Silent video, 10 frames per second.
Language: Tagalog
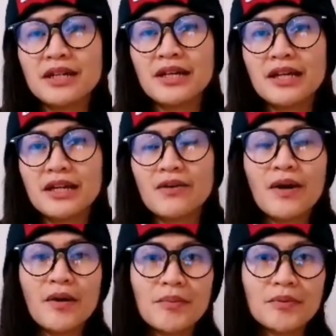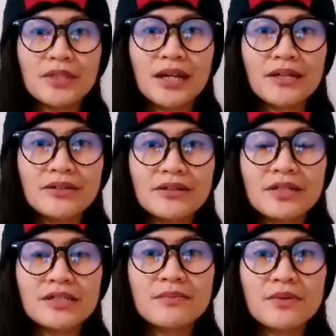eh, kawawa po tayo
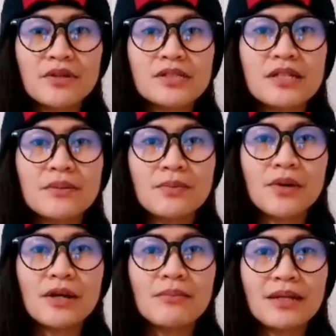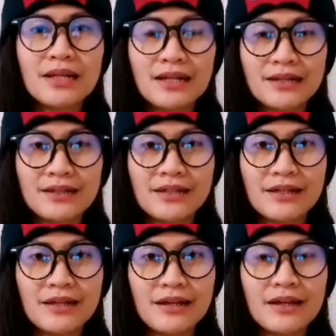kasi po sila po ay malalaki
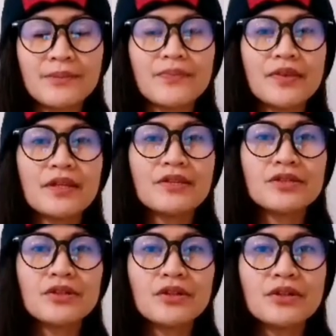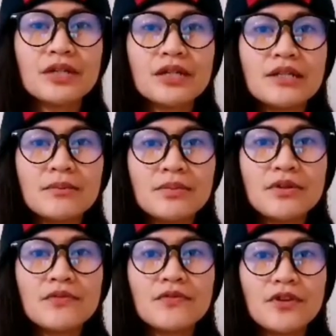talaga. So, number
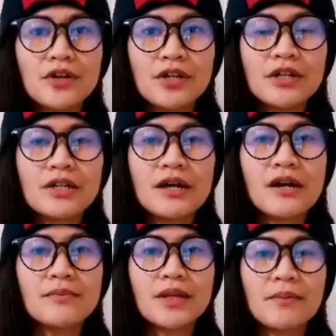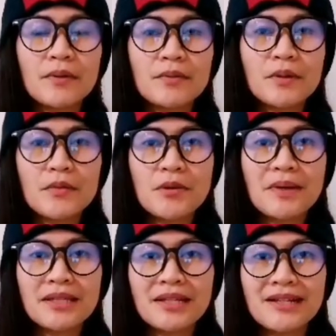4, um, dapat po may
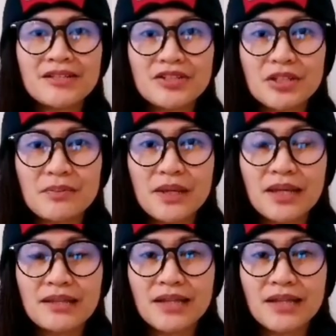medical certificate